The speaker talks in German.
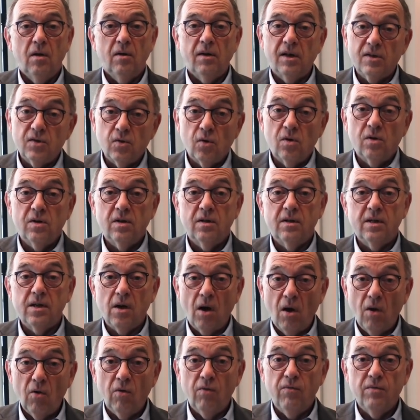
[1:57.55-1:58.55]
Das solltet
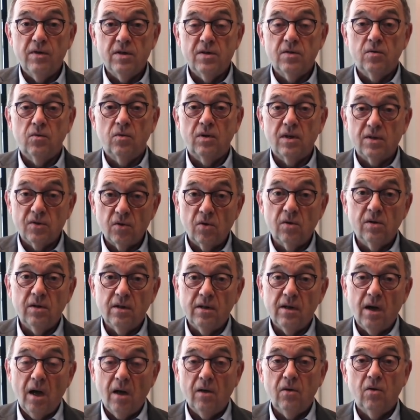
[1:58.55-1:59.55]
ihr auch wissen und das
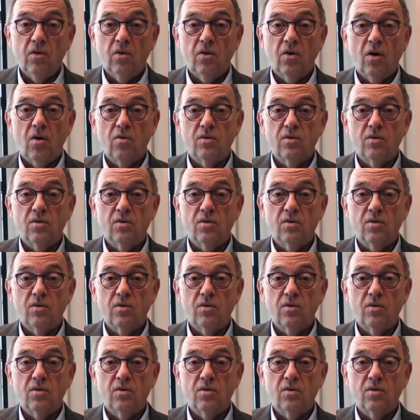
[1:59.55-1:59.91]
solltet ihr anderen